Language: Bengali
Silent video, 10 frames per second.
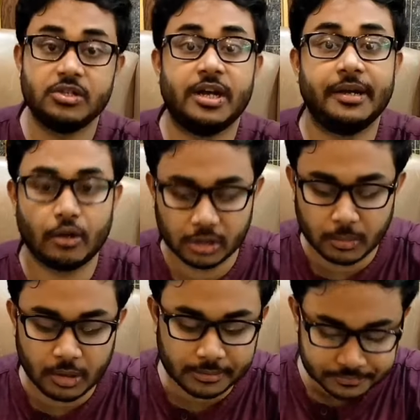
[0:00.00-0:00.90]
আচ্ছা আরেকটা
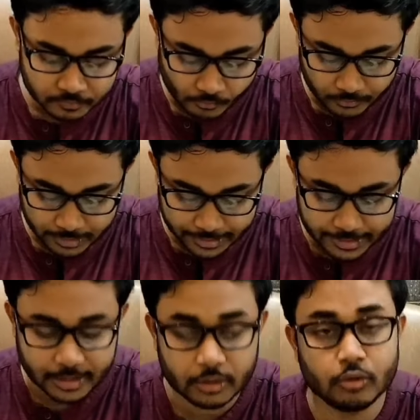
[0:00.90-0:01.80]
কথা বলা
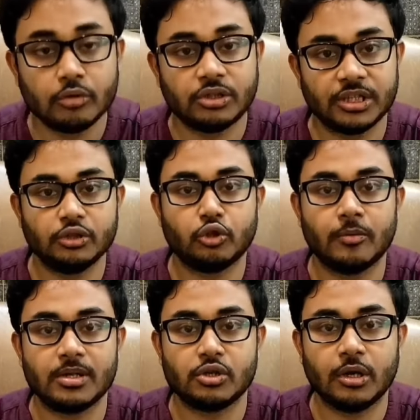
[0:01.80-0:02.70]
এখানে কিন্তু চিকেন
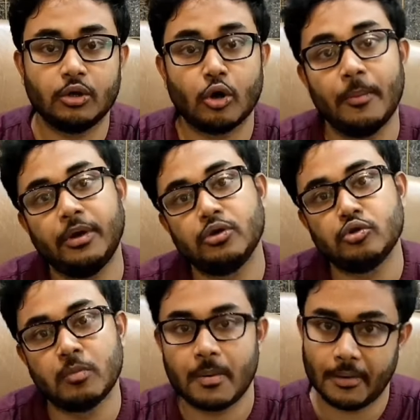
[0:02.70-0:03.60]
শোরবার সঙ্গে
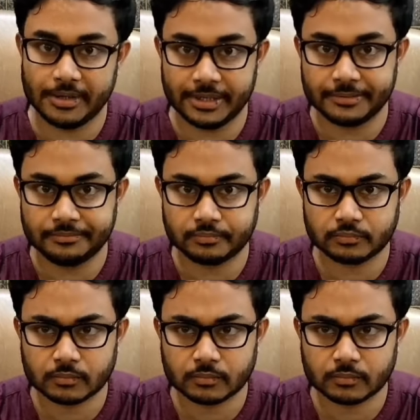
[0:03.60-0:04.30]
টমেটো স্যুপও পাওয়া যায়